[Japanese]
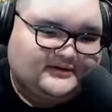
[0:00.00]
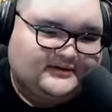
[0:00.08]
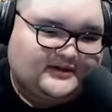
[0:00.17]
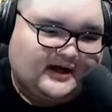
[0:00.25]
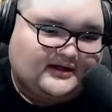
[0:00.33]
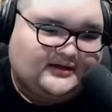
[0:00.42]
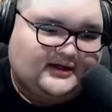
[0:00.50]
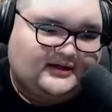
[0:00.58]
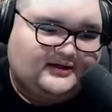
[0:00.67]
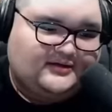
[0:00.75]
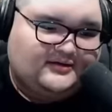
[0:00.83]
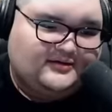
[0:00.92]
攪
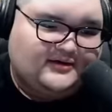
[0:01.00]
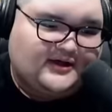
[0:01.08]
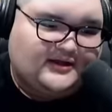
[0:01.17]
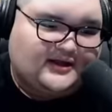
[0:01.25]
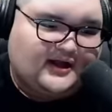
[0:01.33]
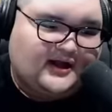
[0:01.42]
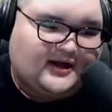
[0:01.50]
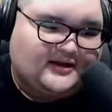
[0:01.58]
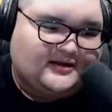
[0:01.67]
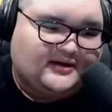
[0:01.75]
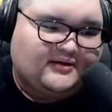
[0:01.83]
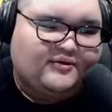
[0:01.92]
拌の取り方
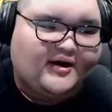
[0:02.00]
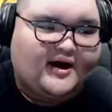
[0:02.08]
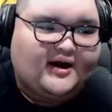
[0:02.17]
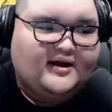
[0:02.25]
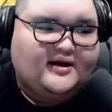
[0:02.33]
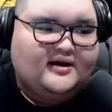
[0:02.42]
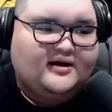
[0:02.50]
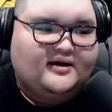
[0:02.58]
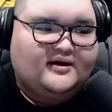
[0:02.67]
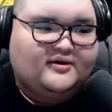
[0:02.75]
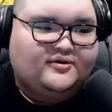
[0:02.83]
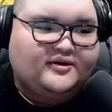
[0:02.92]
でほら
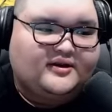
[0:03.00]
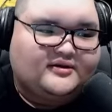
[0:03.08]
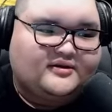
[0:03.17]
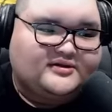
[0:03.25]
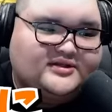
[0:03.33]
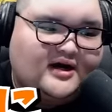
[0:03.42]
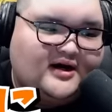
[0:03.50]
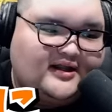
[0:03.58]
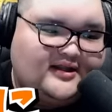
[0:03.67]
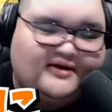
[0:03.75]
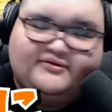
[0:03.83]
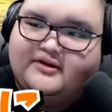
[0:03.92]
こ下が
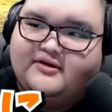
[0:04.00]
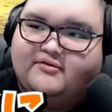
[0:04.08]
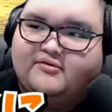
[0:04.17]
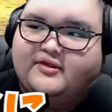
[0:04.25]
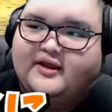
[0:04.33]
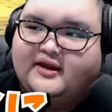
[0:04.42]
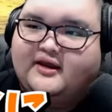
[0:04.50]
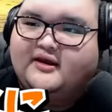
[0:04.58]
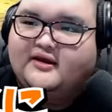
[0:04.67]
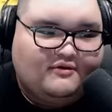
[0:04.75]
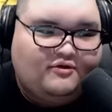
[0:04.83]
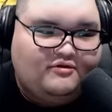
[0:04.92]
んなくていいよこんなに
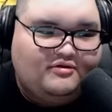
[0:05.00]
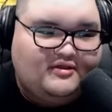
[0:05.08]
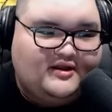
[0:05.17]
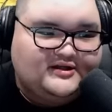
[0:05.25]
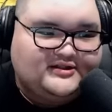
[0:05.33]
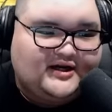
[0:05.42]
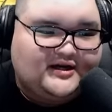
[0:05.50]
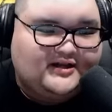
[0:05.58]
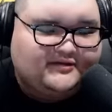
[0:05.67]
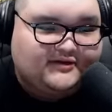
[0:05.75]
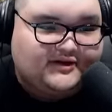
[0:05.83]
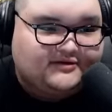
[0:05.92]
こんなに下がん
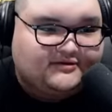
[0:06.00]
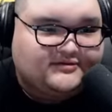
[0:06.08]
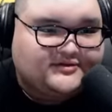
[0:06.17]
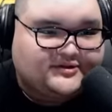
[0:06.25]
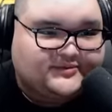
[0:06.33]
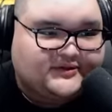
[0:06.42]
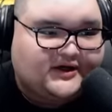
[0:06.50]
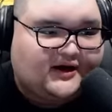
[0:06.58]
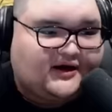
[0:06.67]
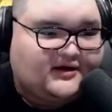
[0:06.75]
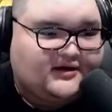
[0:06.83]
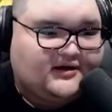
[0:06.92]
なくていいよ自分か
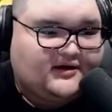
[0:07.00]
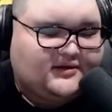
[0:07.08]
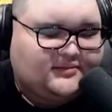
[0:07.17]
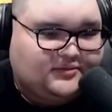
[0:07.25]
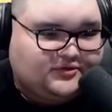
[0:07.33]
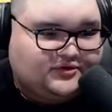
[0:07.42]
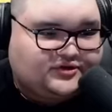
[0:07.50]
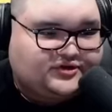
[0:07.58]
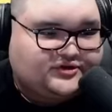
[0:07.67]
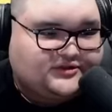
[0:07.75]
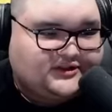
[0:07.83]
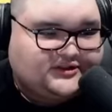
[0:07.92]
らもっと
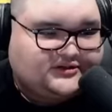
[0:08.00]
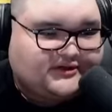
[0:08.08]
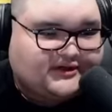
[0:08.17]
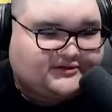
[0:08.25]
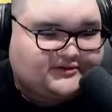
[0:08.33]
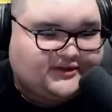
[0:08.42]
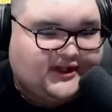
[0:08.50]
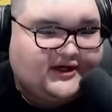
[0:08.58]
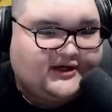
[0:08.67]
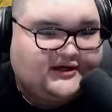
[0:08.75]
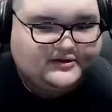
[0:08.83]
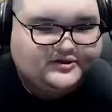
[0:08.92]
中足とか振りな
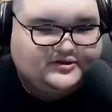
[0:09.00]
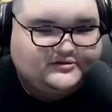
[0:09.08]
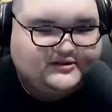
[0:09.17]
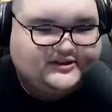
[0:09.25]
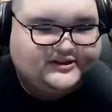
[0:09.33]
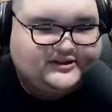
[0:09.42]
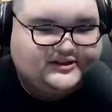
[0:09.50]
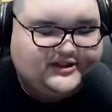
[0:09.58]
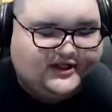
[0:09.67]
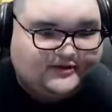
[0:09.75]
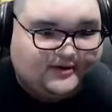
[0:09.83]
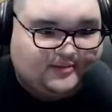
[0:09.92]
中足陣
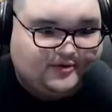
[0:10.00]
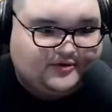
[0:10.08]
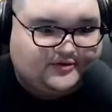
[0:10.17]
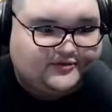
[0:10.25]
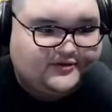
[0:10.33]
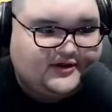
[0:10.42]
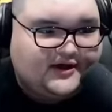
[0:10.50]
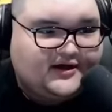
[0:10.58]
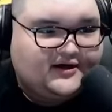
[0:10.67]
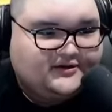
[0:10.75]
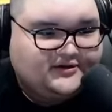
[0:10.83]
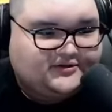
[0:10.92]
台とかもっと振りな
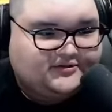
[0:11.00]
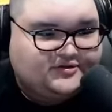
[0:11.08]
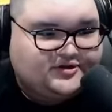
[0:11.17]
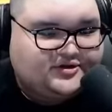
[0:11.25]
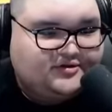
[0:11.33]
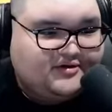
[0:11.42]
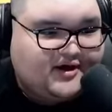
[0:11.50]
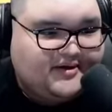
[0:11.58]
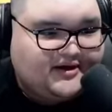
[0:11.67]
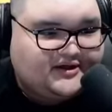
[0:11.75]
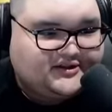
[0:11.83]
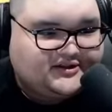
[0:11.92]
だと一生画
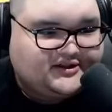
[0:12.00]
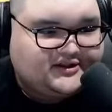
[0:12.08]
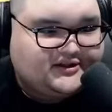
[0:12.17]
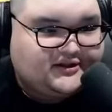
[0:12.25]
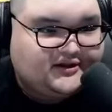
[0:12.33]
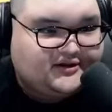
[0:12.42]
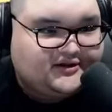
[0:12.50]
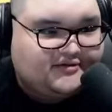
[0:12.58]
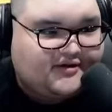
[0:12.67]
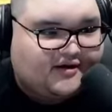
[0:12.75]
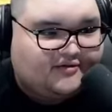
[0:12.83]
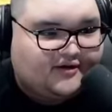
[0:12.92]
面端に行って
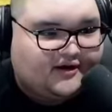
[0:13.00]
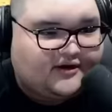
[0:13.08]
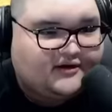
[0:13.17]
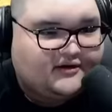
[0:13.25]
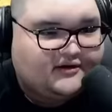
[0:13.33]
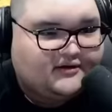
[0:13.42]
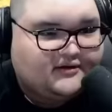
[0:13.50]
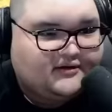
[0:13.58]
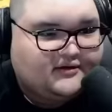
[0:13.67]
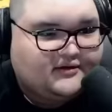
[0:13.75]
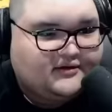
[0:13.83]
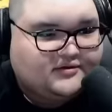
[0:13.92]
るやんこれ
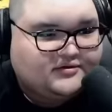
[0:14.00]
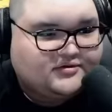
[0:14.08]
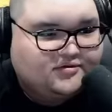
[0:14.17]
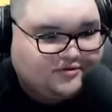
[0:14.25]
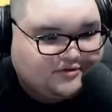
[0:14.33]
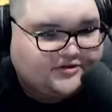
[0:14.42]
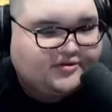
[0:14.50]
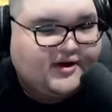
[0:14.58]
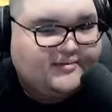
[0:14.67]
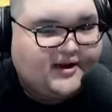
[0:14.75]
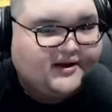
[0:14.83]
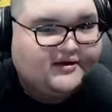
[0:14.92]
そこそ
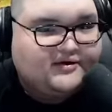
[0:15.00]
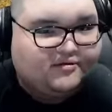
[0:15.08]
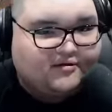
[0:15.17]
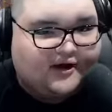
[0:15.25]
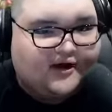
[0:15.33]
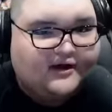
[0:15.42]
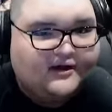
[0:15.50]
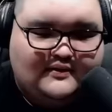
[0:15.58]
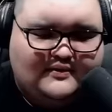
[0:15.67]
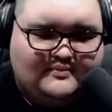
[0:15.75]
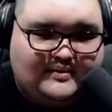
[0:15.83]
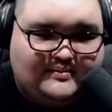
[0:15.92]
りゃ負けるよこれ、
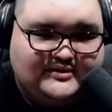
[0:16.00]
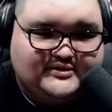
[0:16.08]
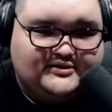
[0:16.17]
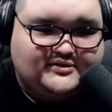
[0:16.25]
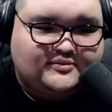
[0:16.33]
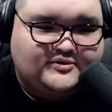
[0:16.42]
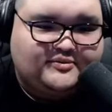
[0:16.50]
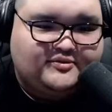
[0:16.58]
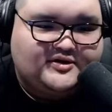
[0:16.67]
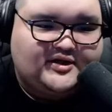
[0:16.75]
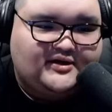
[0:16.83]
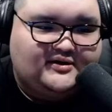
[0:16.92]
まあ、まずそもそも
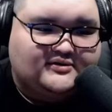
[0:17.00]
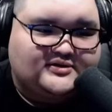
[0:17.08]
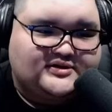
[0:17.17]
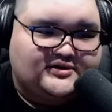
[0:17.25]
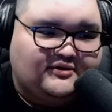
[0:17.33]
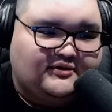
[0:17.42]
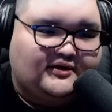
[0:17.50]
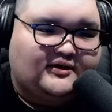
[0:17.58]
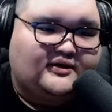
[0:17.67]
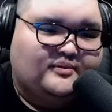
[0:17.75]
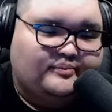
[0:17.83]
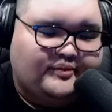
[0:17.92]
剣の強
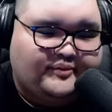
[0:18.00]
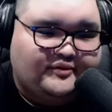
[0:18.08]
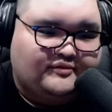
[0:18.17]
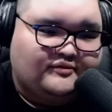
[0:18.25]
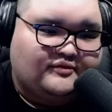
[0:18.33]
い部分